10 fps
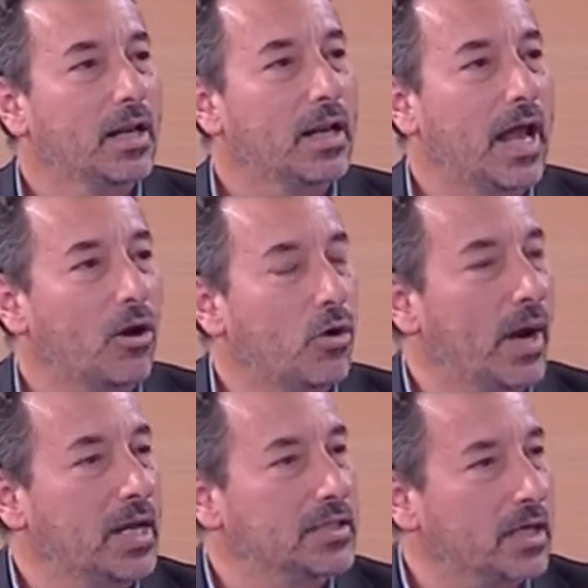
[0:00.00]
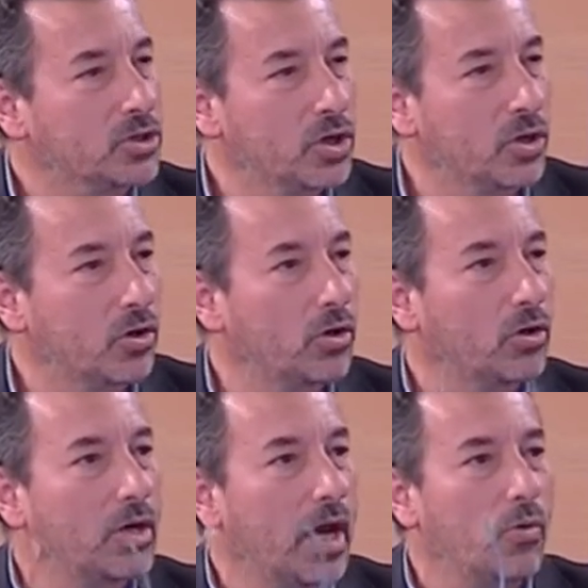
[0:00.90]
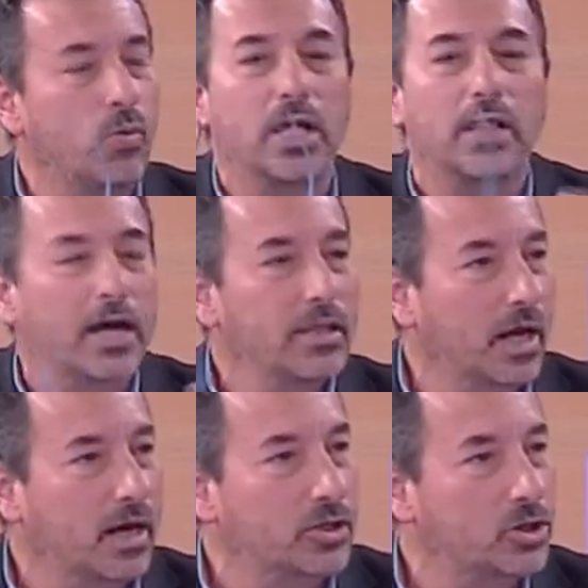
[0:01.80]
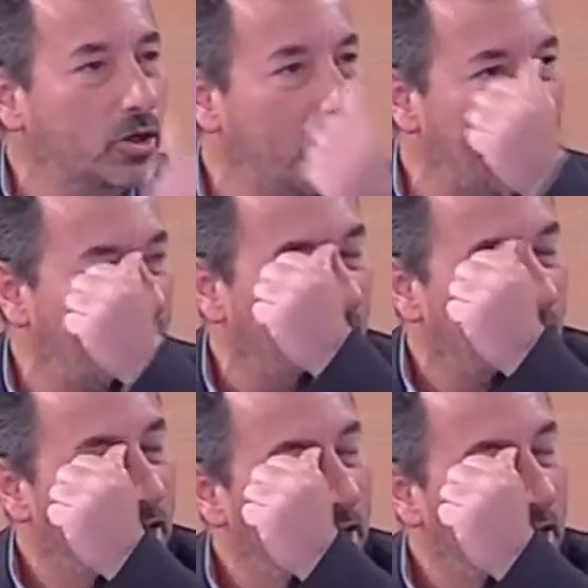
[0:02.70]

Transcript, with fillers: la globalización, la unidad internacional